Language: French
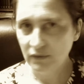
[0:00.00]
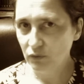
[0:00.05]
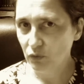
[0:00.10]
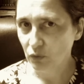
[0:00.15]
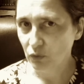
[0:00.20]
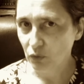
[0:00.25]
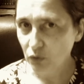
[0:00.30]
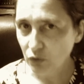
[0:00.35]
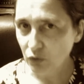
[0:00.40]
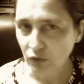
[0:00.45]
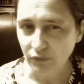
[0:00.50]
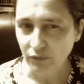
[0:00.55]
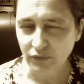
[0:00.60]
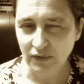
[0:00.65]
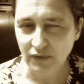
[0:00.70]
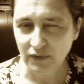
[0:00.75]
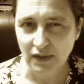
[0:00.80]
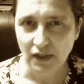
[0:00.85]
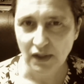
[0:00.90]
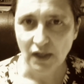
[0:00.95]
de
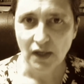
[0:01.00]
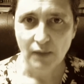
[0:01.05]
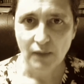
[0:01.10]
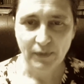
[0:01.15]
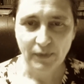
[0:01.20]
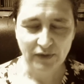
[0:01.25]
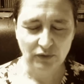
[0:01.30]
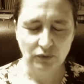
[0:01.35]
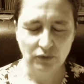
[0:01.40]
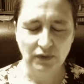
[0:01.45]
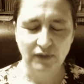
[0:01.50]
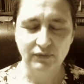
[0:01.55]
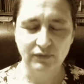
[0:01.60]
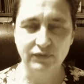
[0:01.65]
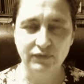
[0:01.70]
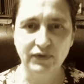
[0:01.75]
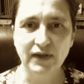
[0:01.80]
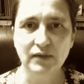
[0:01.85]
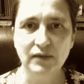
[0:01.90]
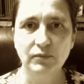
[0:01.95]
Glukowski, parce qu'on a
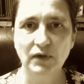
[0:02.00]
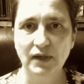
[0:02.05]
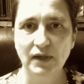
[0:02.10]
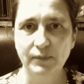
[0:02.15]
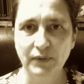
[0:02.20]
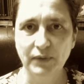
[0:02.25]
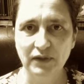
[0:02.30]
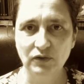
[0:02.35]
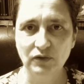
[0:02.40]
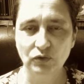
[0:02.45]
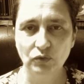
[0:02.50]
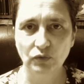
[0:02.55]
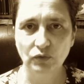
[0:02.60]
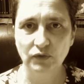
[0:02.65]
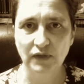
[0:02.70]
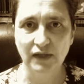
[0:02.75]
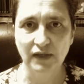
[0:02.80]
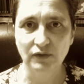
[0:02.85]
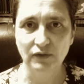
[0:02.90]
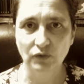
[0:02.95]
vraiment l'impression
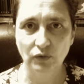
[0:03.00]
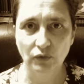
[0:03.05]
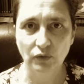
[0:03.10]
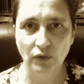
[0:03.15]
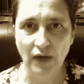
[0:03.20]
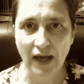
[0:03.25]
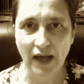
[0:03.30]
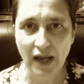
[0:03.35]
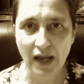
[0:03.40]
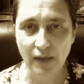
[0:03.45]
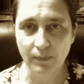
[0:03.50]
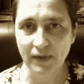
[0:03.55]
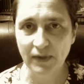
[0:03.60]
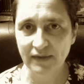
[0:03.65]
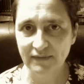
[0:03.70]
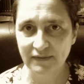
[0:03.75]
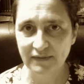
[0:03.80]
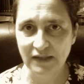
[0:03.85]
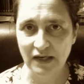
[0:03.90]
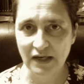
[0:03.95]
d'être à la
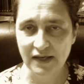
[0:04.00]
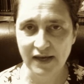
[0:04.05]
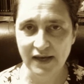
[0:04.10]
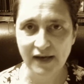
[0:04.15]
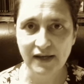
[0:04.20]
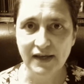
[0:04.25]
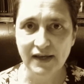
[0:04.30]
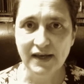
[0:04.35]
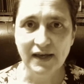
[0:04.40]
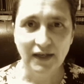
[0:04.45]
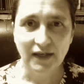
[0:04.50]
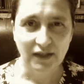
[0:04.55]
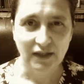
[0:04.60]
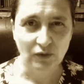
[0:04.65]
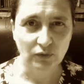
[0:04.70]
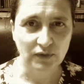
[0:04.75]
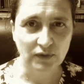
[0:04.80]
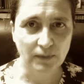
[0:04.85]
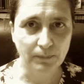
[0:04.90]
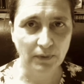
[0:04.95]
place d'Ilia et
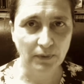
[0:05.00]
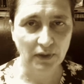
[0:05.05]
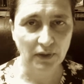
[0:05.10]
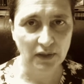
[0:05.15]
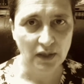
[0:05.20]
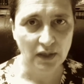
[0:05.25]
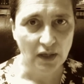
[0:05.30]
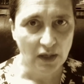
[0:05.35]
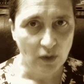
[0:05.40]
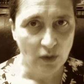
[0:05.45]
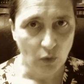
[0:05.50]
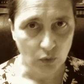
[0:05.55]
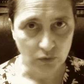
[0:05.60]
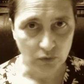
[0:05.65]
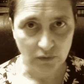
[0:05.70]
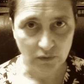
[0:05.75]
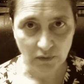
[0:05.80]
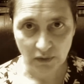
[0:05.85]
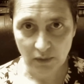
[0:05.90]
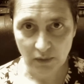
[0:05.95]
on est pris au
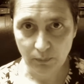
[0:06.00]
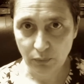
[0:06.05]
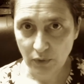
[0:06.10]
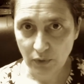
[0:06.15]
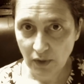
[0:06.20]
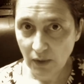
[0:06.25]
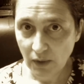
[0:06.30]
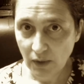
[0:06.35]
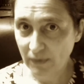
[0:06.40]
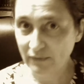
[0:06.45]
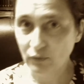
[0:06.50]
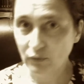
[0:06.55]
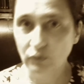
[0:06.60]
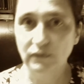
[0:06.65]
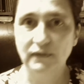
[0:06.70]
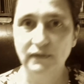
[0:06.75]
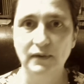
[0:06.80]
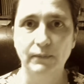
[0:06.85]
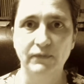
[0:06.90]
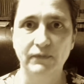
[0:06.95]
trip parce qu'on ne
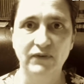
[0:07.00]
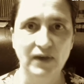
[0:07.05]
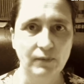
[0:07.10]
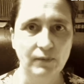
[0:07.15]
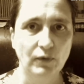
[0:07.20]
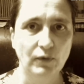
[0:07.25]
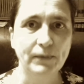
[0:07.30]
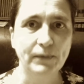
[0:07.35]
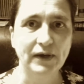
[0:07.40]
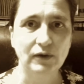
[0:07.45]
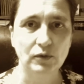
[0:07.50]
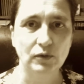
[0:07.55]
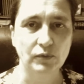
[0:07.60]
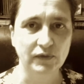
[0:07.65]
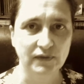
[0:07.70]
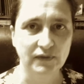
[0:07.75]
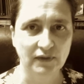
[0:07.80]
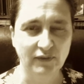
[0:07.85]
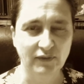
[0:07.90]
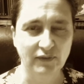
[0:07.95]
sait vraiment pas comment
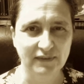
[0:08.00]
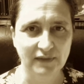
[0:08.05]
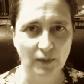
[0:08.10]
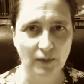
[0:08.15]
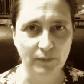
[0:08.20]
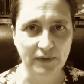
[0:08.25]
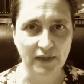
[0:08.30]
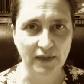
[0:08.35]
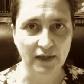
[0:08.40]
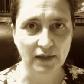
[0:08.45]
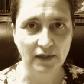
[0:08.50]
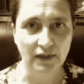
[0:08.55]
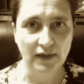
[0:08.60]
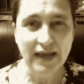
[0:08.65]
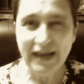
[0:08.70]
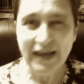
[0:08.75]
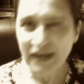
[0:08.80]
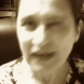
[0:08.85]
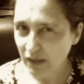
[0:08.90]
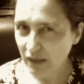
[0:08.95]
ça va se terminer.
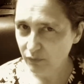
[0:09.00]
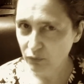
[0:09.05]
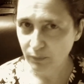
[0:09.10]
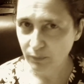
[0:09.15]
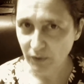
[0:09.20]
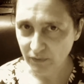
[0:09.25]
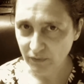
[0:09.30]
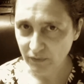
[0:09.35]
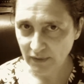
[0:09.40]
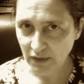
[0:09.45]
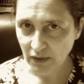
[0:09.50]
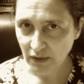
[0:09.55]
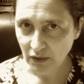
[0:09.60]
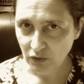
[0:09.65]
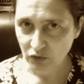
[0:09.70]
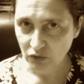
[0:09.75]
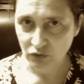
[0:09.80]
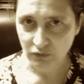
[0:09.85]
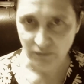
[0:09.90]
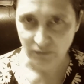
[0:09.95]
Et là, vous pensez
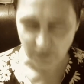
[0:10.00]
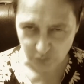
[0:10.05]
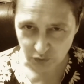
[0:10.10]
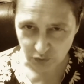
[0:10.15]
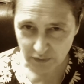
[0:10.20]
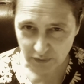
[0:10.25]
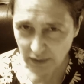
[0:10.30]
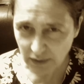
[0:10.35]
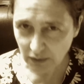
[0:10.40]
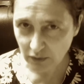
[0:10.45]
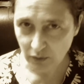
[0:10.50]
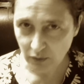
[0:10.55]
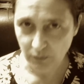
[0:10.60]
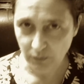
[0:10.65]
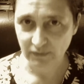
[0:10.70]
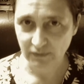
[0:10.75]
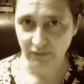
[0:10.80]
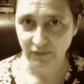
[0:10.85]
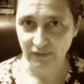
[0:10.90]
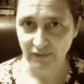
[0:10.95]
que je vais vous dire comment
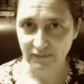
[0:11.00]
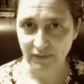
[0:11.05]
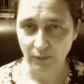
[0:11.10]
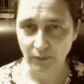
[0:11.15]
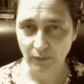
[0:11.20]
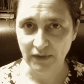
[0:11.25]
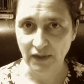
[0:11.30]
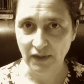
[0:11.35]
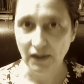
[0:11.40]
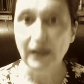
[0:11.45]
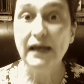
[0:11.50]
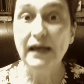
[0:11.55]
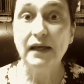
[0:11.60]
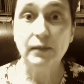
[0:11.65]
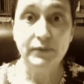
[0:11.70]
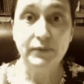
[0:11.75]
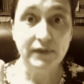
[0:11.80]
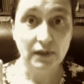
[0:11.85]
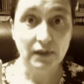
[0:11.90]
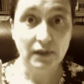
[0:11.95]
ça va se terminer Eh
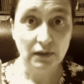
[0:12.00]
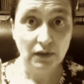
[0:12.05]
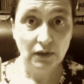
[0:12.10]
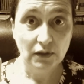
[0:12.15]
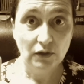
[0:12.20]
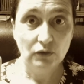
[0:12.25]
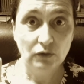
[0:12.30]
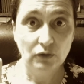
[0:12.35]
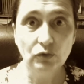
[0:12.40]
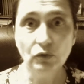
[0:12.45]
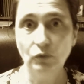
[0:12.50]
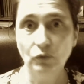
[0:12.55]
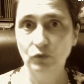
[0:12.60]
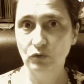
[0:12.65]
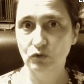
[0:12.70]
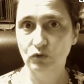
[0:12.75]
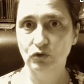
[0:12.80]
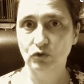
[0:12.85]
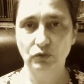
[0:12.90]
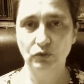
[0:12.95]
bien, non,
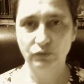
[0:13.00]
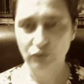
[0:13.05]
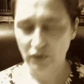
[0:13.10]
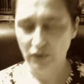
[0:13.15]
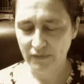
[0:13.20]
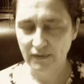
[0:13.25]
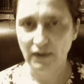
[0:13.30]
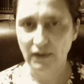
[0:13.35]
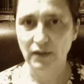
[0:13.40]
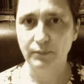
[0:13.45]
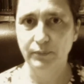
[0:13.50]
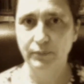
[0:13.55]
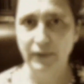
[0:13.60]
je ne vous le dirai